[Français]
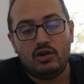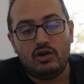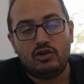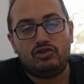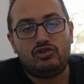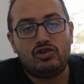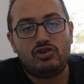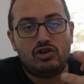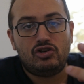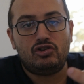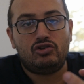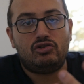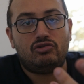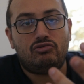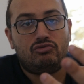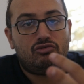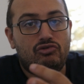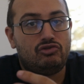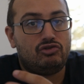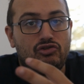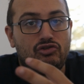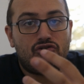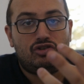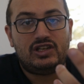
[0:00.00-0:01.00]
Je,
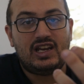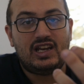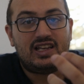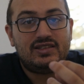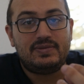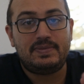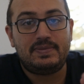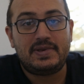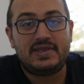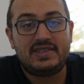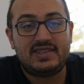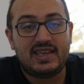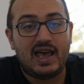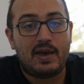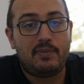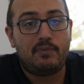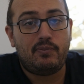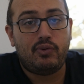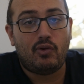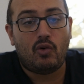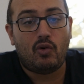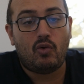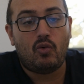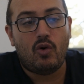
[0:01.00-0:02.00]
t'explique ça
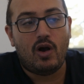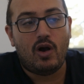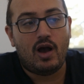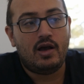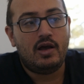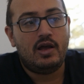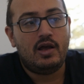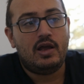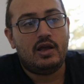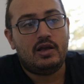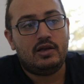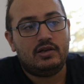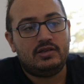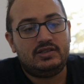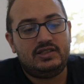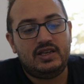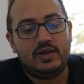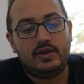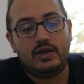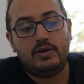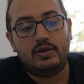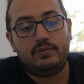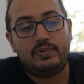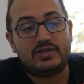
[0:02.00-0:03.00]
pourquoi.
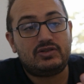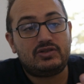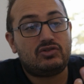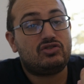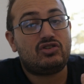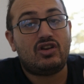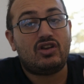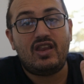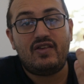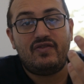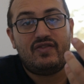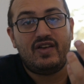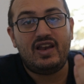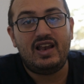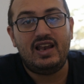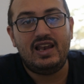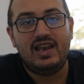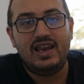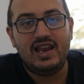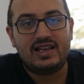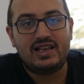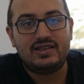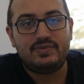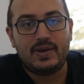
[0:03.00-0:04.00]
C'est parce que j'en ai fait
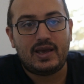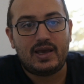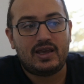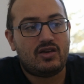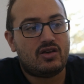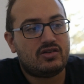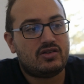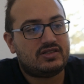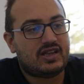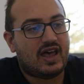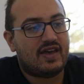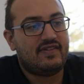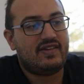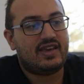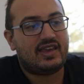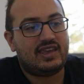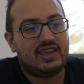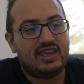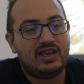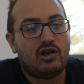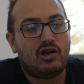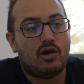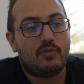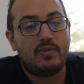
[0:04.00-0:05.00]
l'expérience
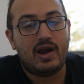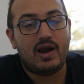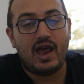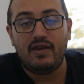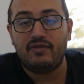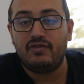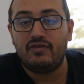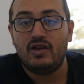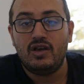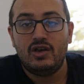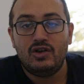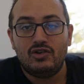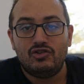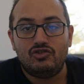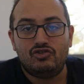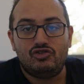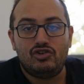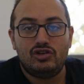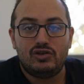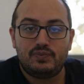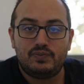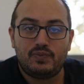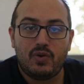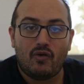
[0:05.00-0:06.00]
avec Ecom Life,
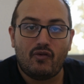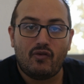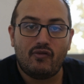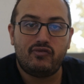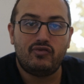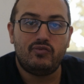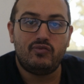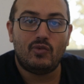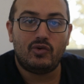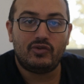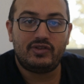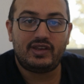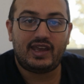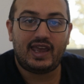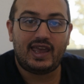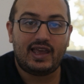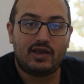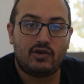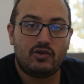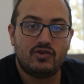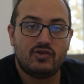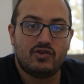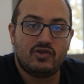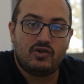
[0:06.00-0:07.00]
juste pour vous
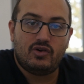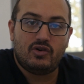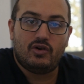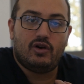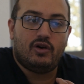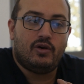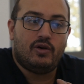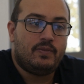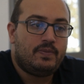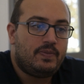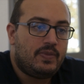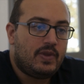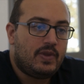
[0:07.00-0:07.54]
montrer que, euh,